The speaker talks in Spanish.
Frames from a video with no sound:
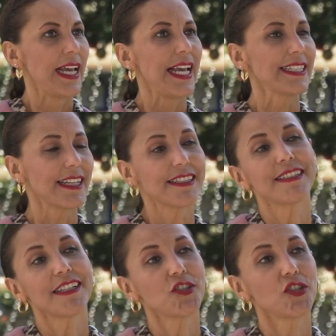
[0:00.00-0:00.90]
Esta
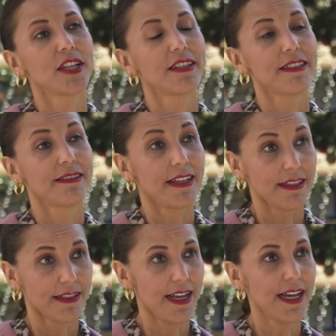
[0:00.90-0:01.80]
sensación de
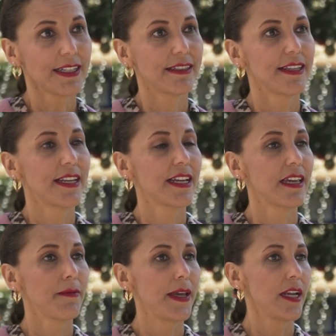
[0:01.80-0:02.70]
tristeza que tiene
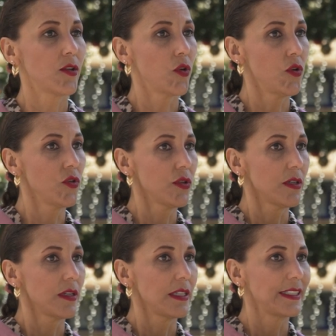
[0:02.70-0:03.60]
que ver con
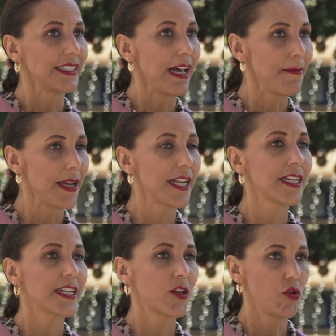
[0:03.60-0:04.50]
saber y
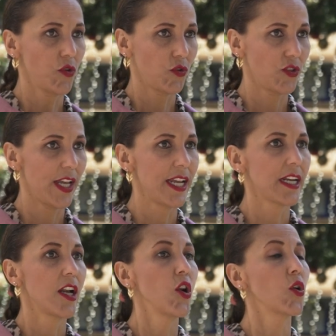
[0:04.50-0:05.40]
reconocer
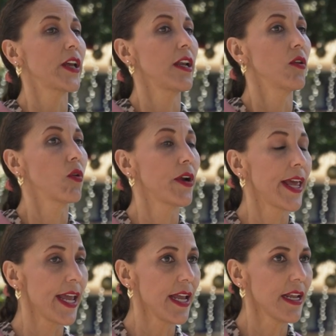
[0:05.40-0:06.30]
lo que
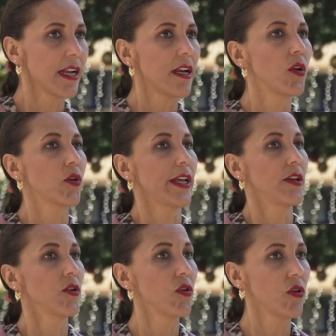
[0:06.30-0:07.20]
logré, lo que
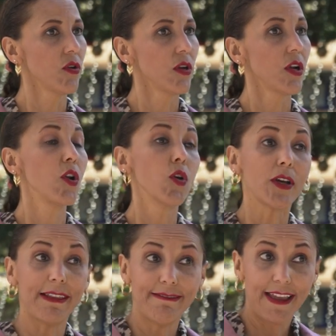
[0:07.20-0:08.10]
no, lo
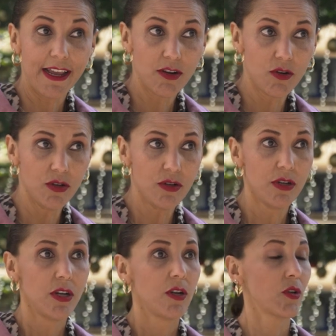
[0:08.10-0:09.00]
que tengo,
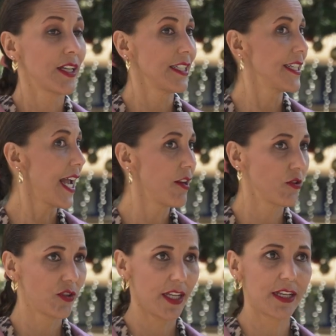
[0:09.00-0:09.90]
lo que ya no
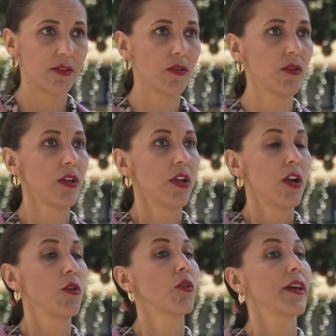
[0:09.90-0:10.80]
tengo,
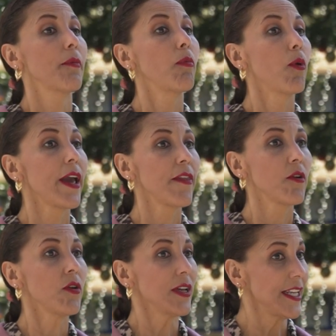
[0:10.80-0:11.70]
lo que
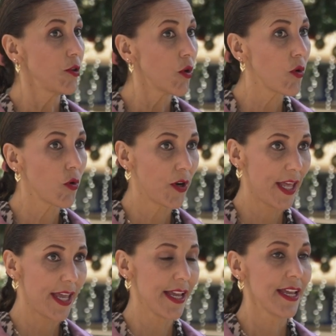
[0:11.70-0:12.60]
puedo y no
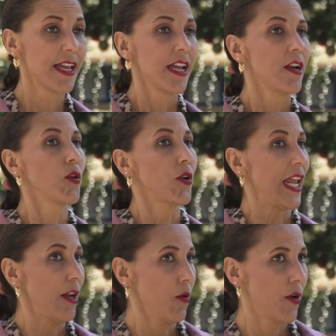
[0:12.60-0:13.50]
logré, lo
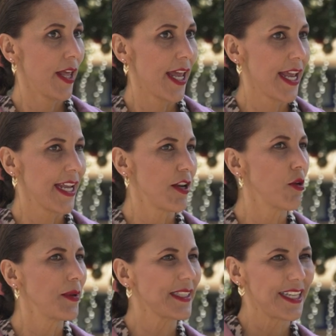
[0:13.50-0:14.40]
que logré y no
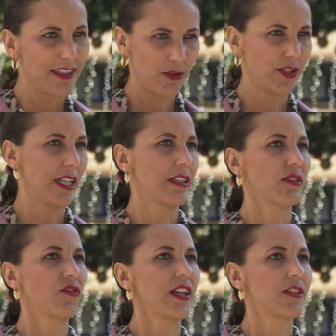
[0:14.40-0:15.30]
me siento
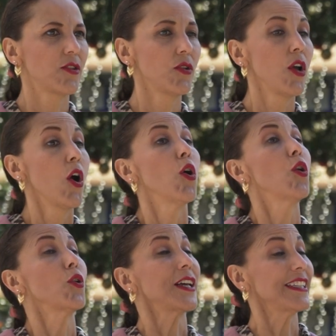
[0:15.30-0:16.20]
satisfecho o
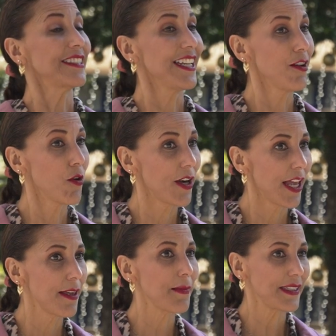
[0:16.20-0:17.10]
lo que sí
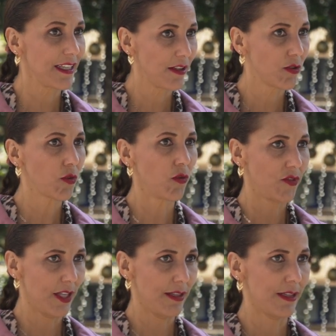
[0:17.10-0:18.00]
logré y me siento
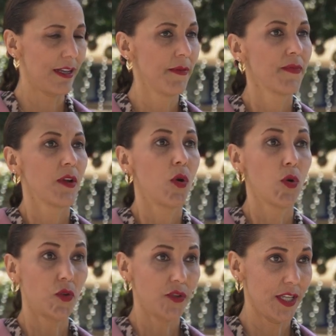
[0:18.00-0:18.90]
contenta o
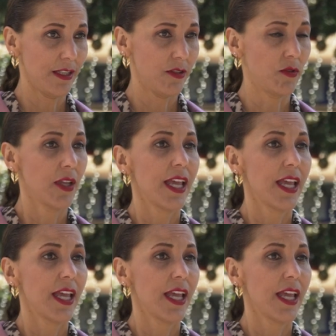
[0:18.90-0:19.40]
contento.